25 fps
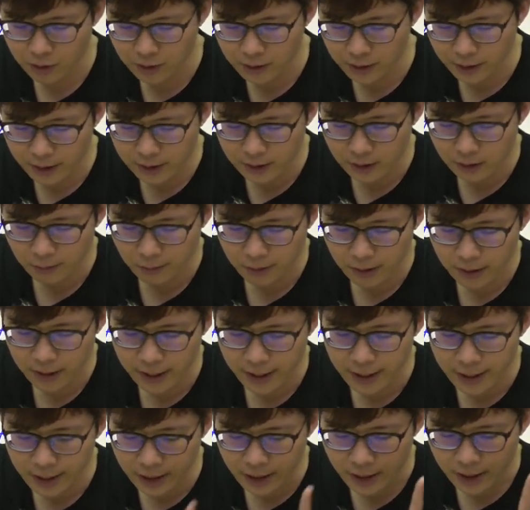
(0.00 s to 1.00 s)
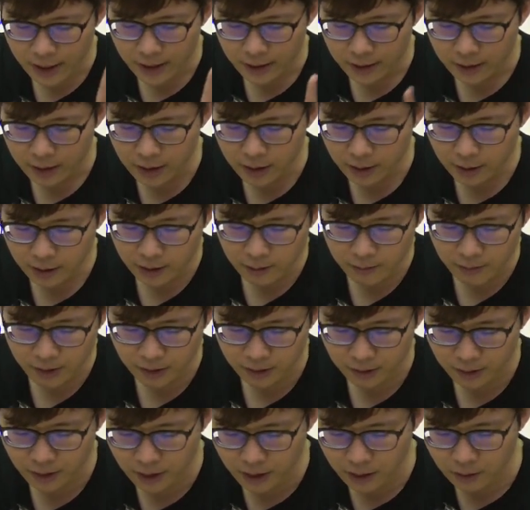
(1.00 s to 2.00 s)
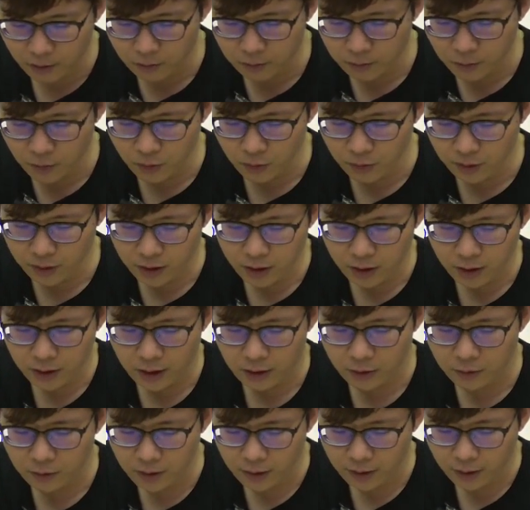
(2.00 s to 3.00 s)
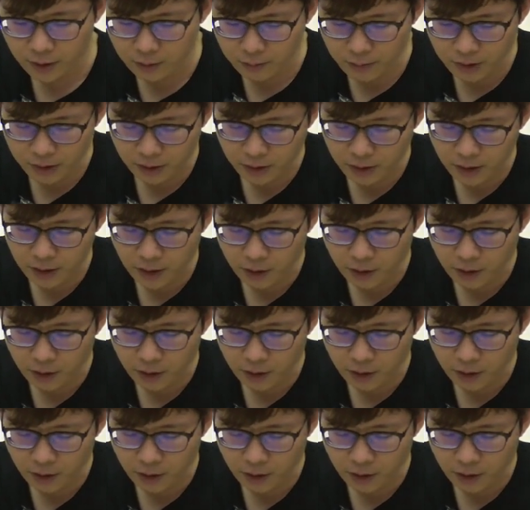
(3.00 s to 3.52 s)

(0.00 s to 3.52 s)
所以应该是什么？a niki ma de ru，bikini o naru niki ma